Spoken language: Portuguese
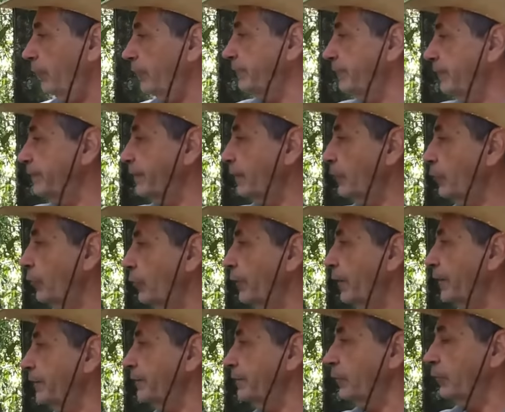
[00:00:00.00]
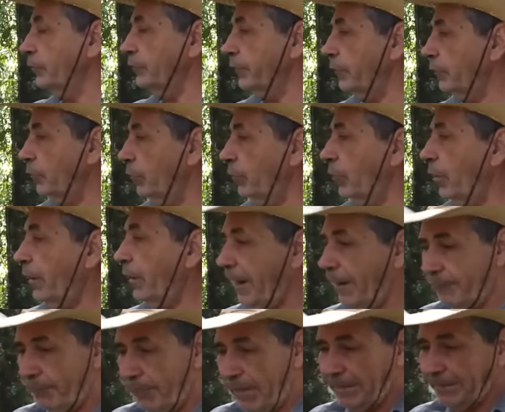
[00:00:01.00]
fazer essa colocação, você
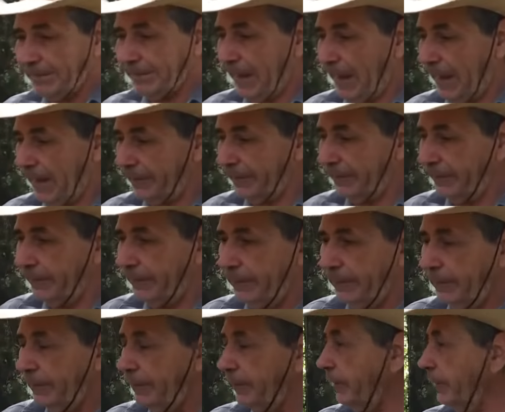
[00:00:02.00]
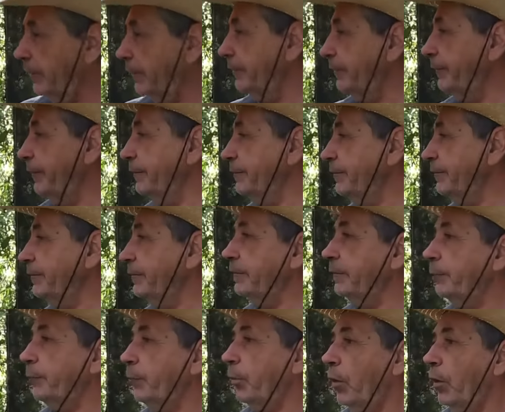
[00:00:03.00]
coloca a metade deste
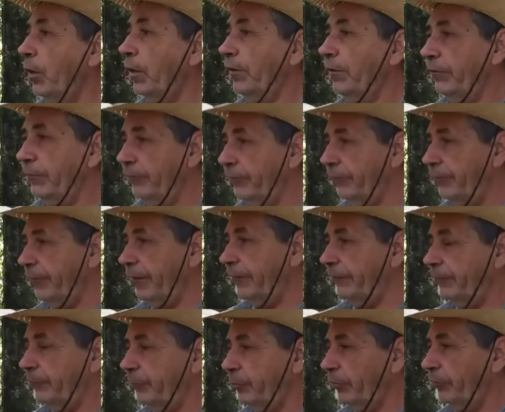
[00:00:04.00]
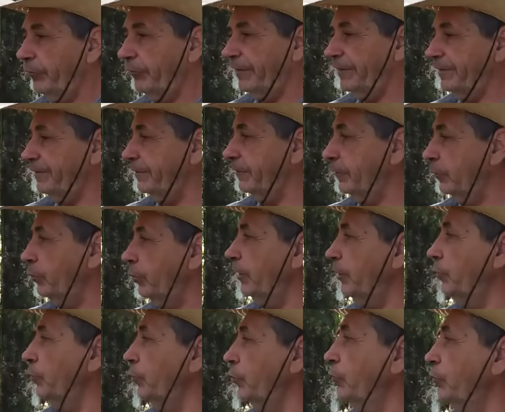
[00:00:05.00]
cipó e ferve por 25
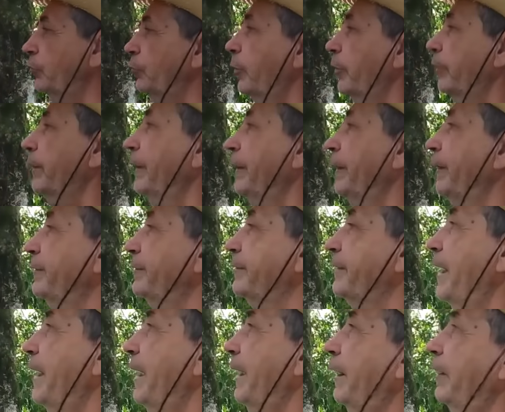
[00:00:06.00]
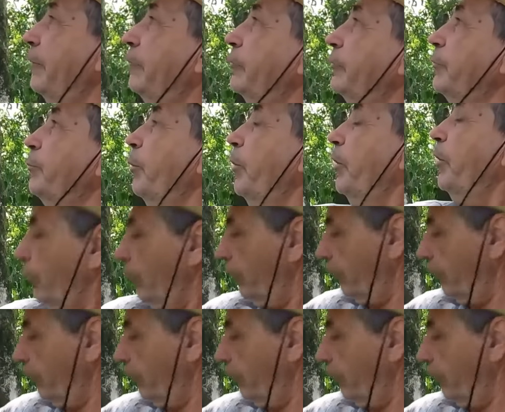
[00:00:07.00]
minutos, porque ele seca, você pode